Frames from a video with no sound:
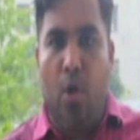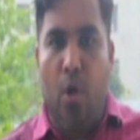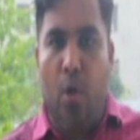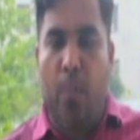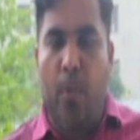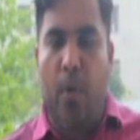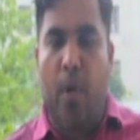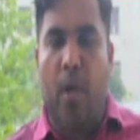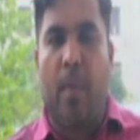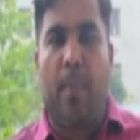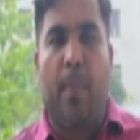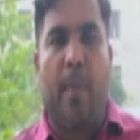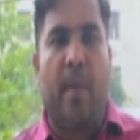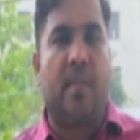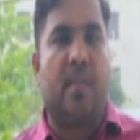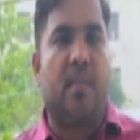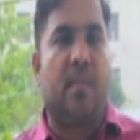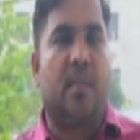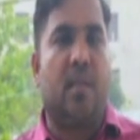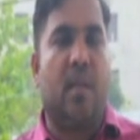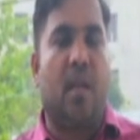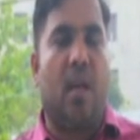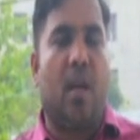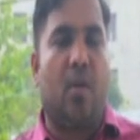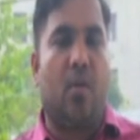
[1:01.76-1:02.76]
కూలిపోయే
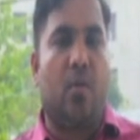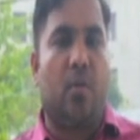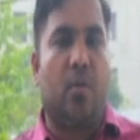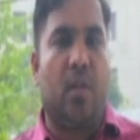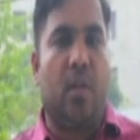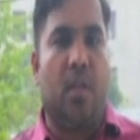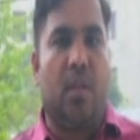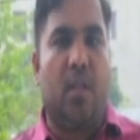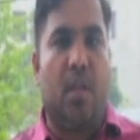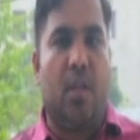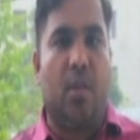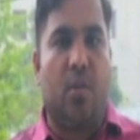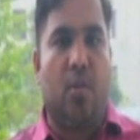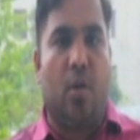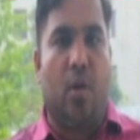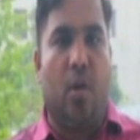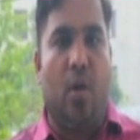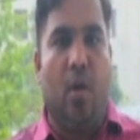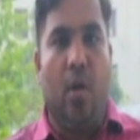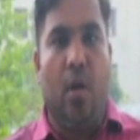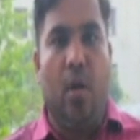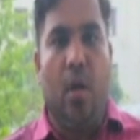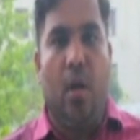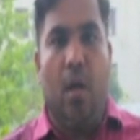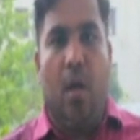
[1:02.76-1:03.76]
పరిస్థితి నెలకొంది దీంతో
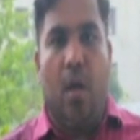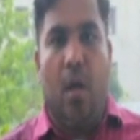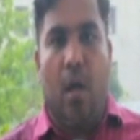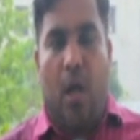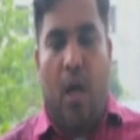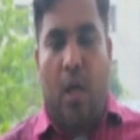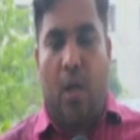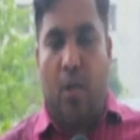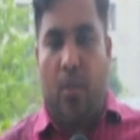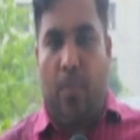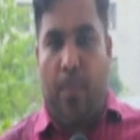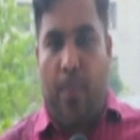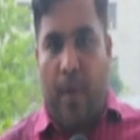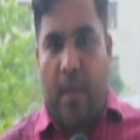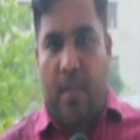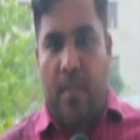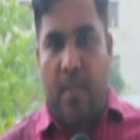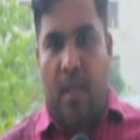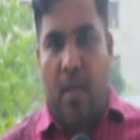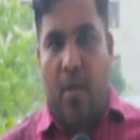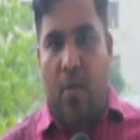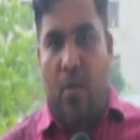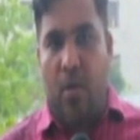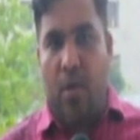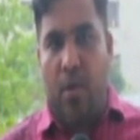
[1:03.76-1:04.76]
అటు
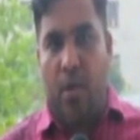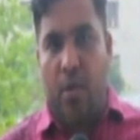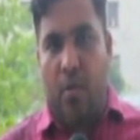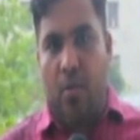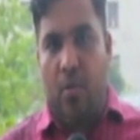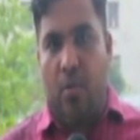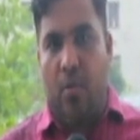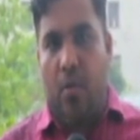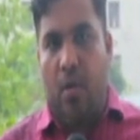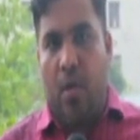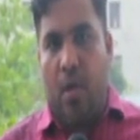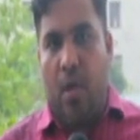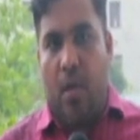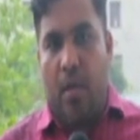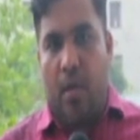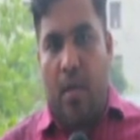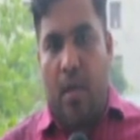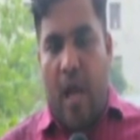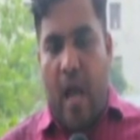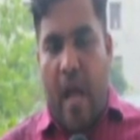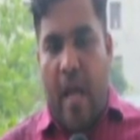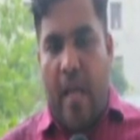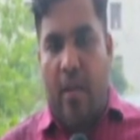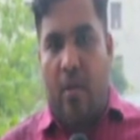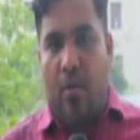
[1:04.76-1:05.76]
ప్రజలు ఇటు
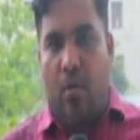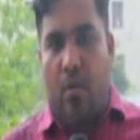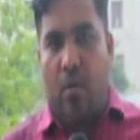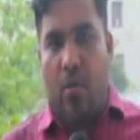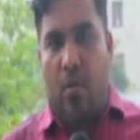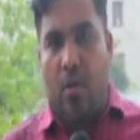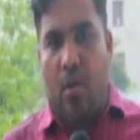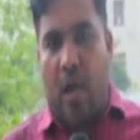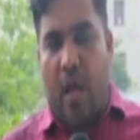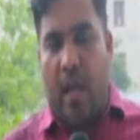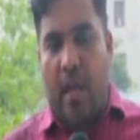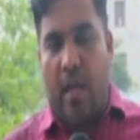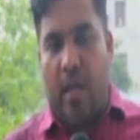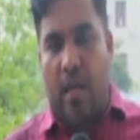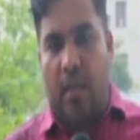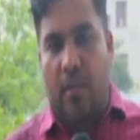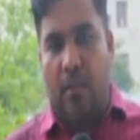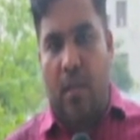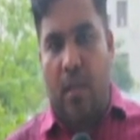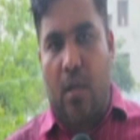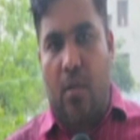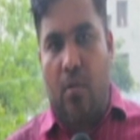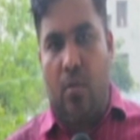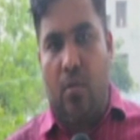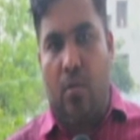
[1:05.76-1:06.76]
నాయకులు
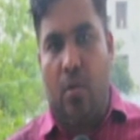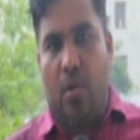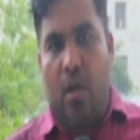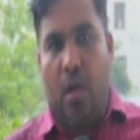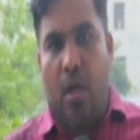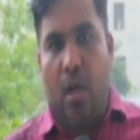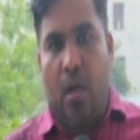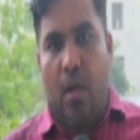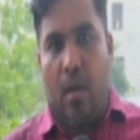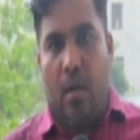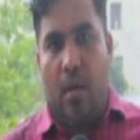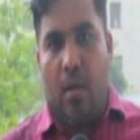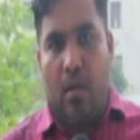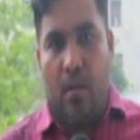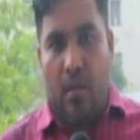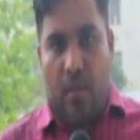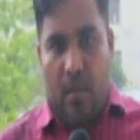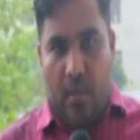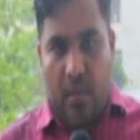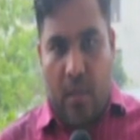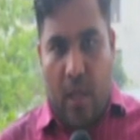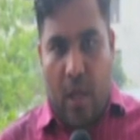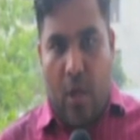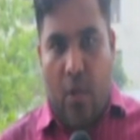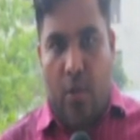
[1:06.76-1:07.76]
కార్యకర్తలు
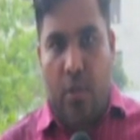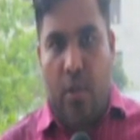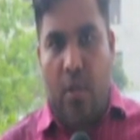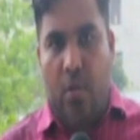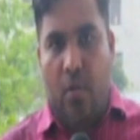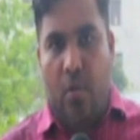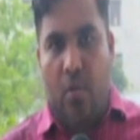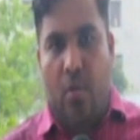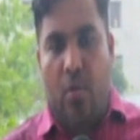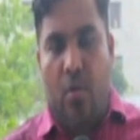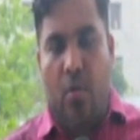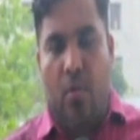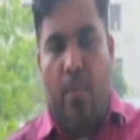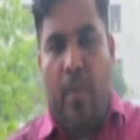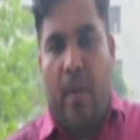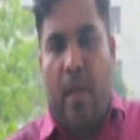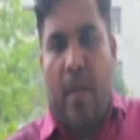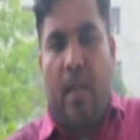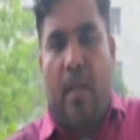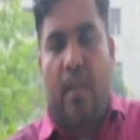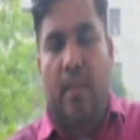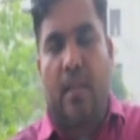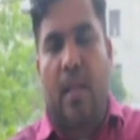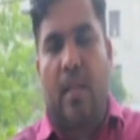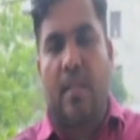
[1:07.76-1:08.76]
తలో దిక్కుకు
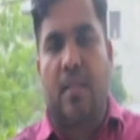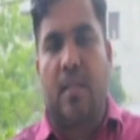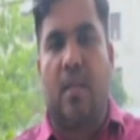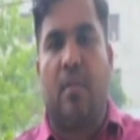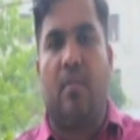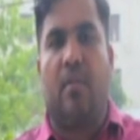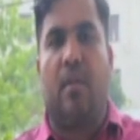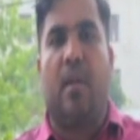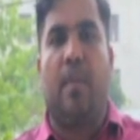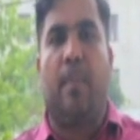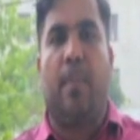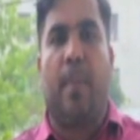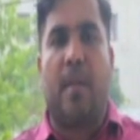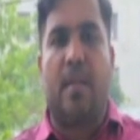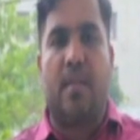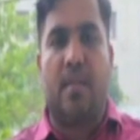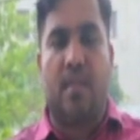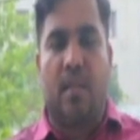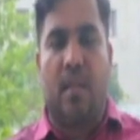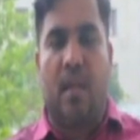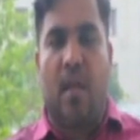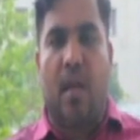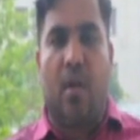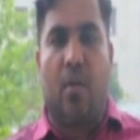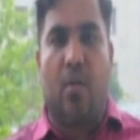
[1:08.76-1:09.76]
పరిగెత్తాల్సినటువంటి
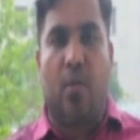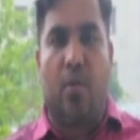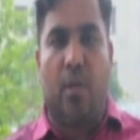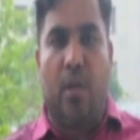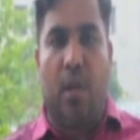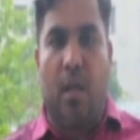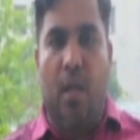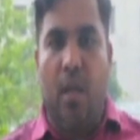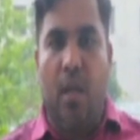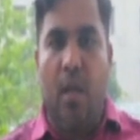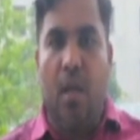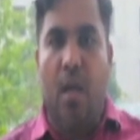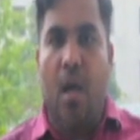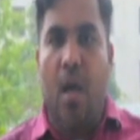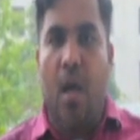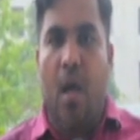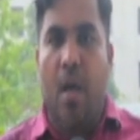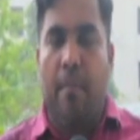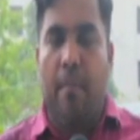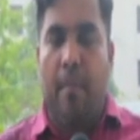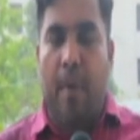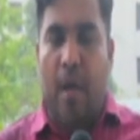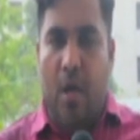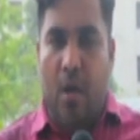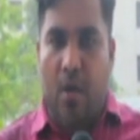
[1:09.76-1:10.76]
పరిస్థితి నెలకొంది
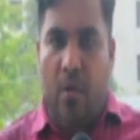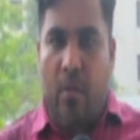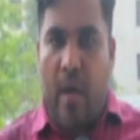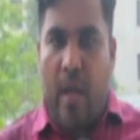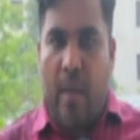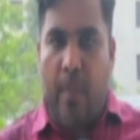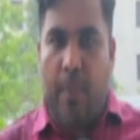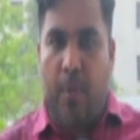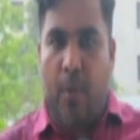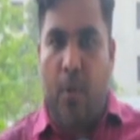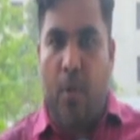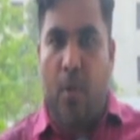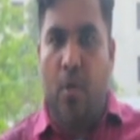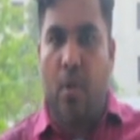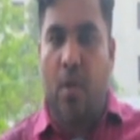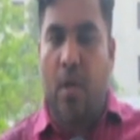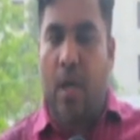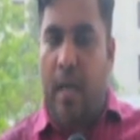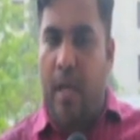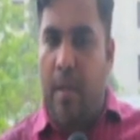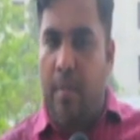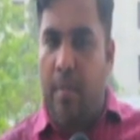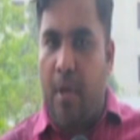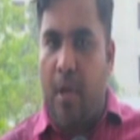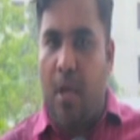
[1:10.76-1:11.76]
మరోవైపు
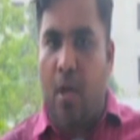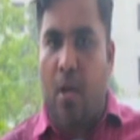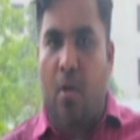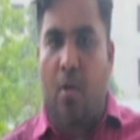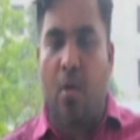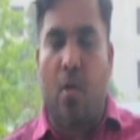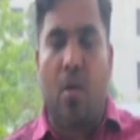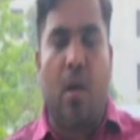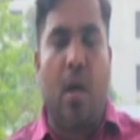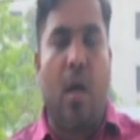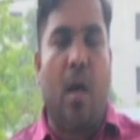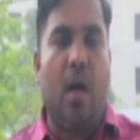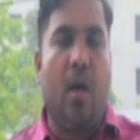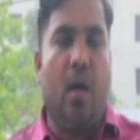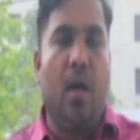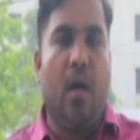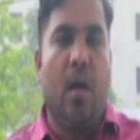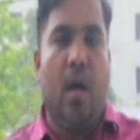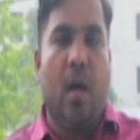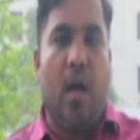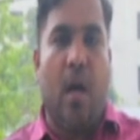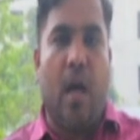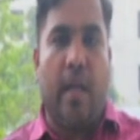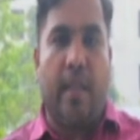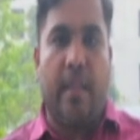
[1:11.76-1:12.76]
కరీంనగర్లో కూడా
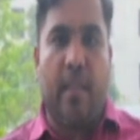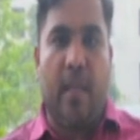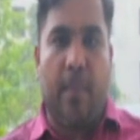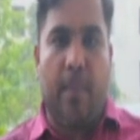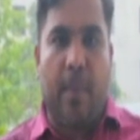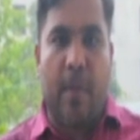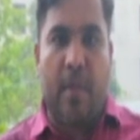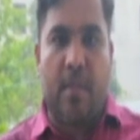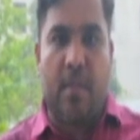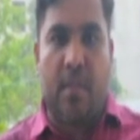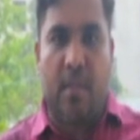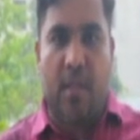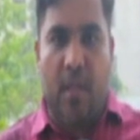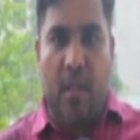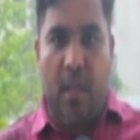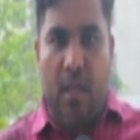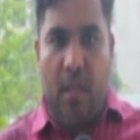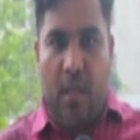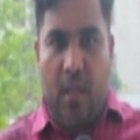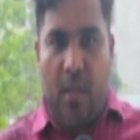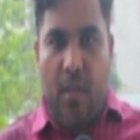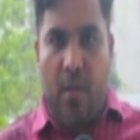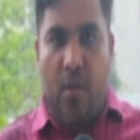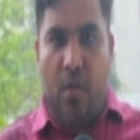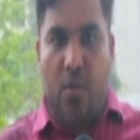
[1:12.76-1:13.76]
అదే పరిస్థితి
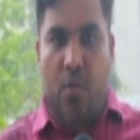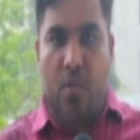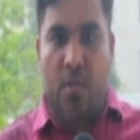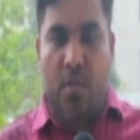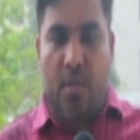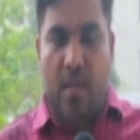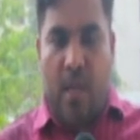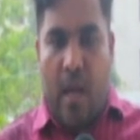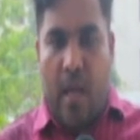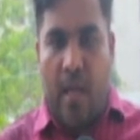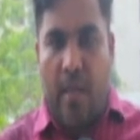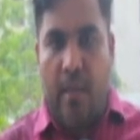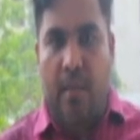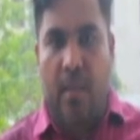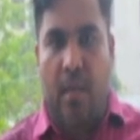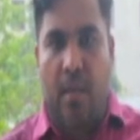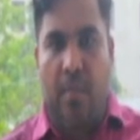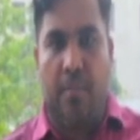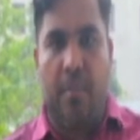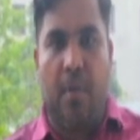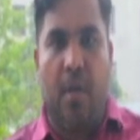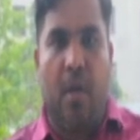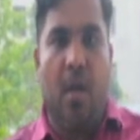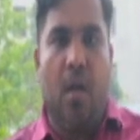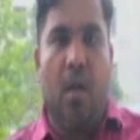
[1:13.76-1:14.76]
ఈరోజు
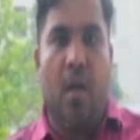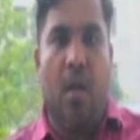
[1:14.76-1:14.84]
సాయంత్రం